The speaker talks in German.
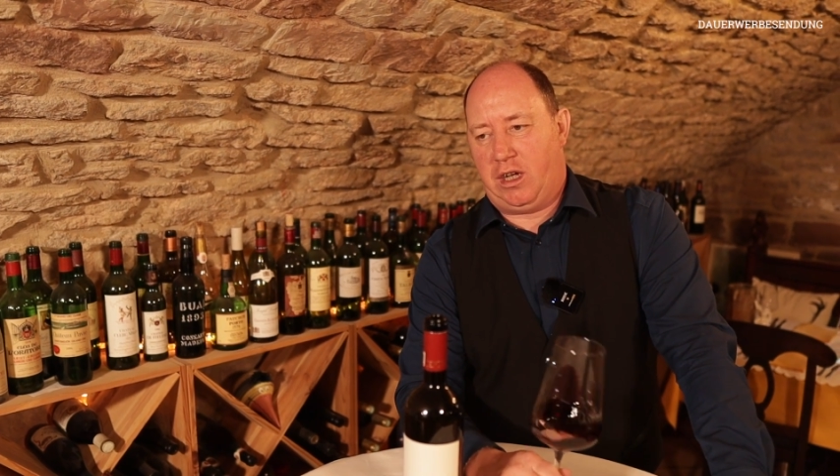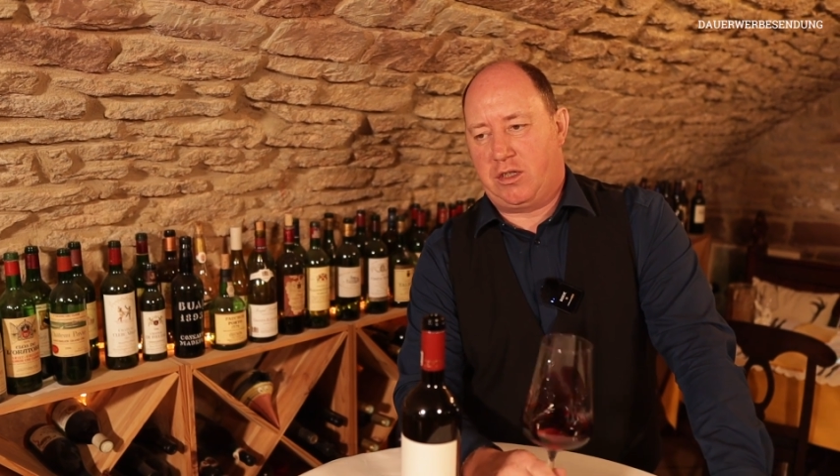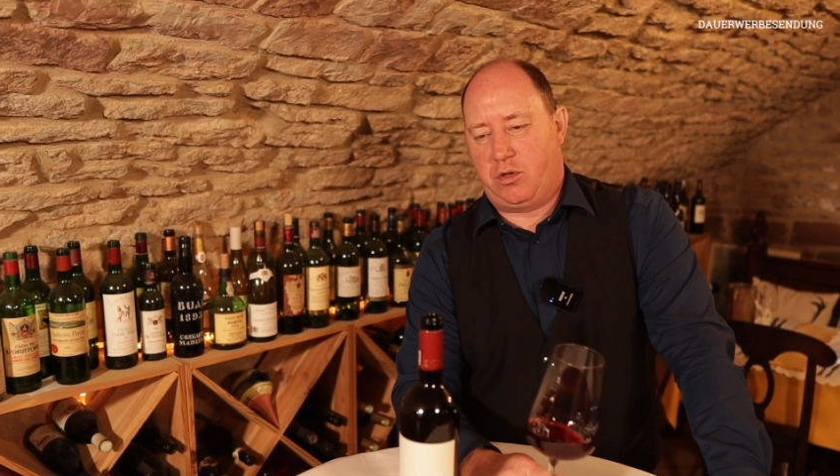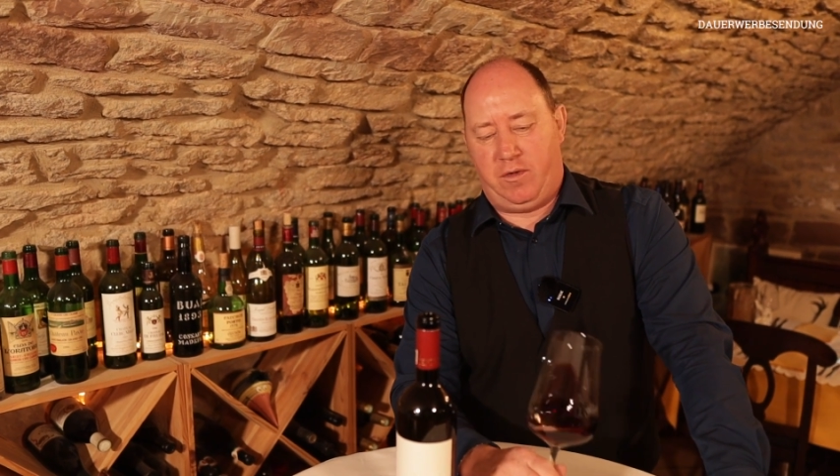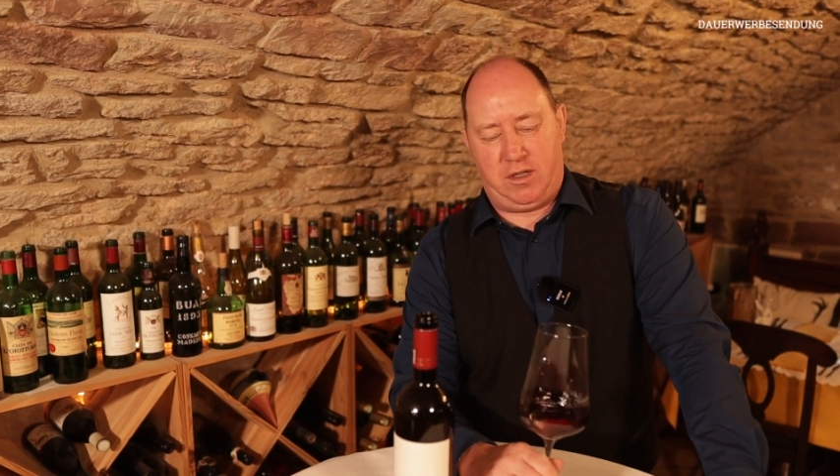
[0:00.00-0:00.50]

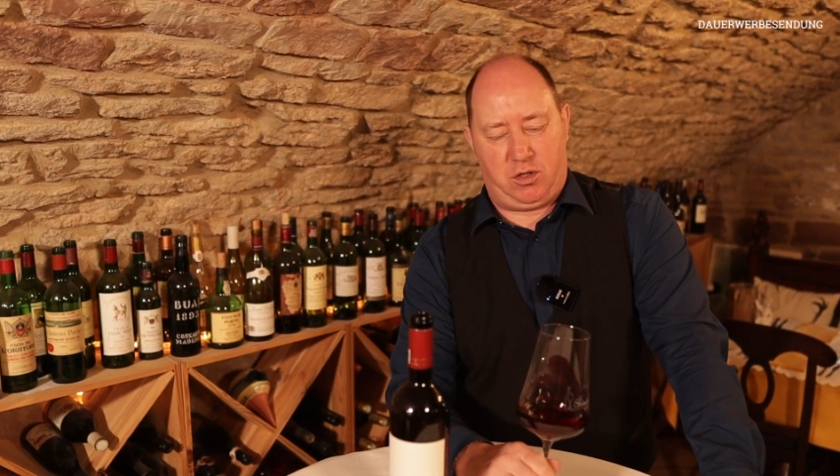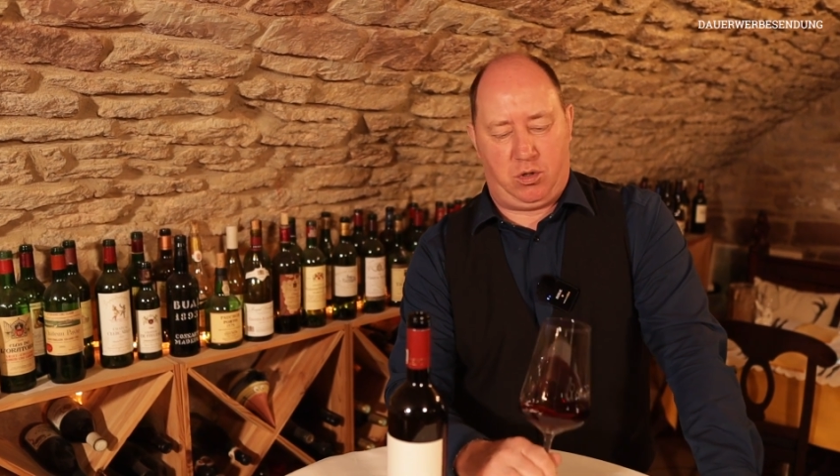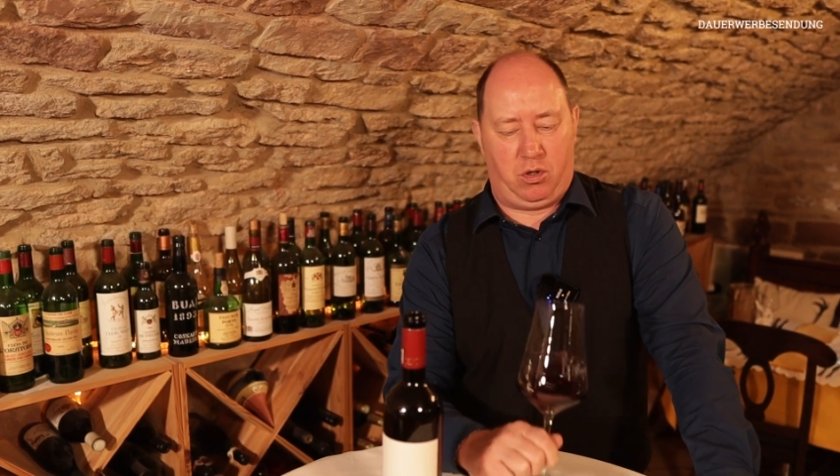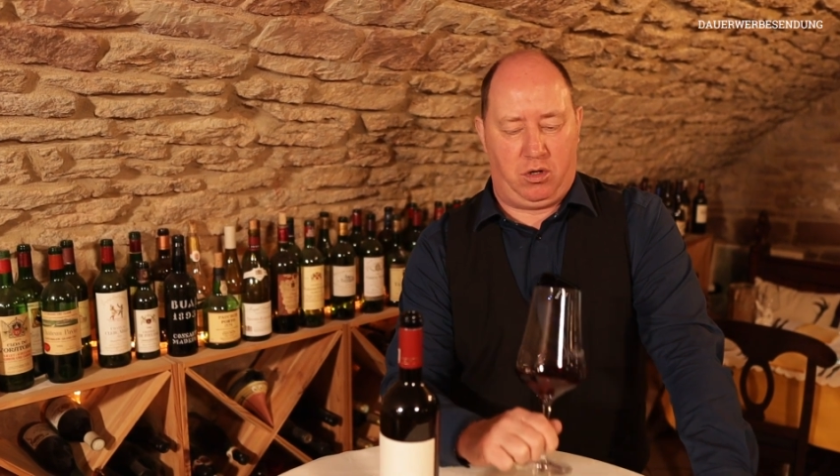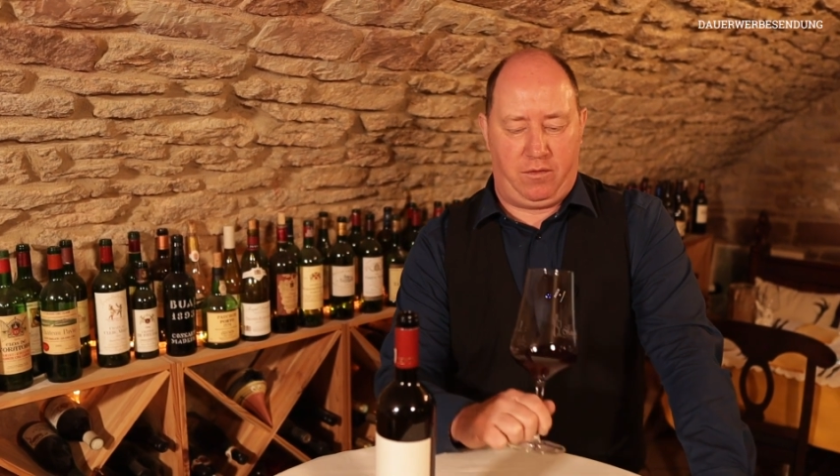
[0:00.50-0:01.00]
dazu was
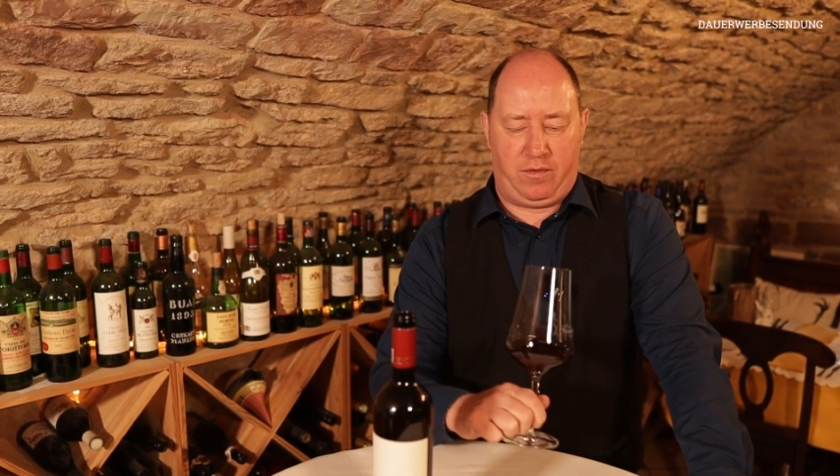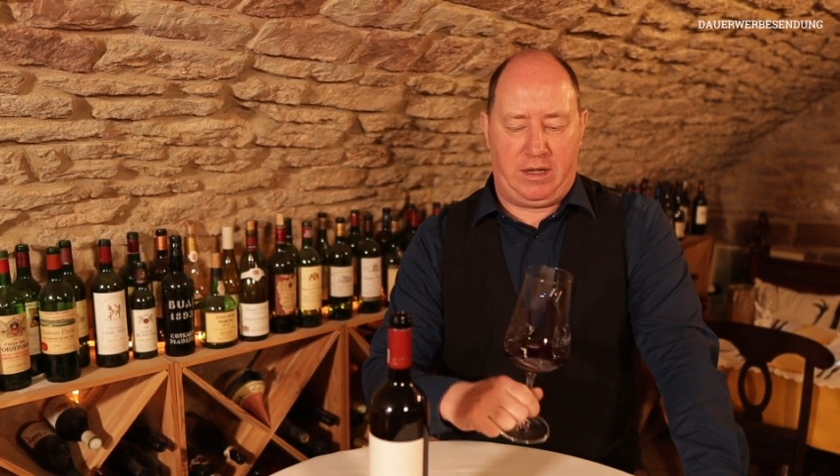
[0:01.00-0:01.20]
zu kochen,